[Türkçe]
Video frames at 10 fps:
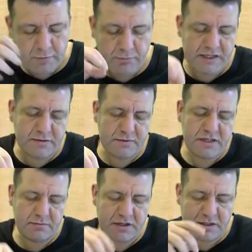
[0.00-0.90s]
Maksimize
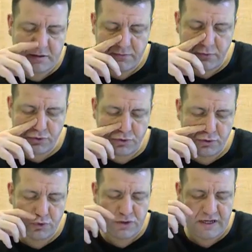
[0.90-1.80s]
etmek istediğimiz
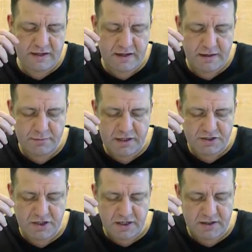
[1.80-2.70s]
fonksiyonu düzenleyelim
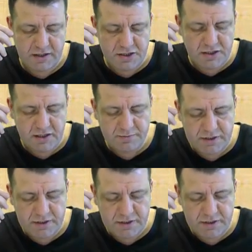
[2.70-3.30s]
birazcık arkadaşlar.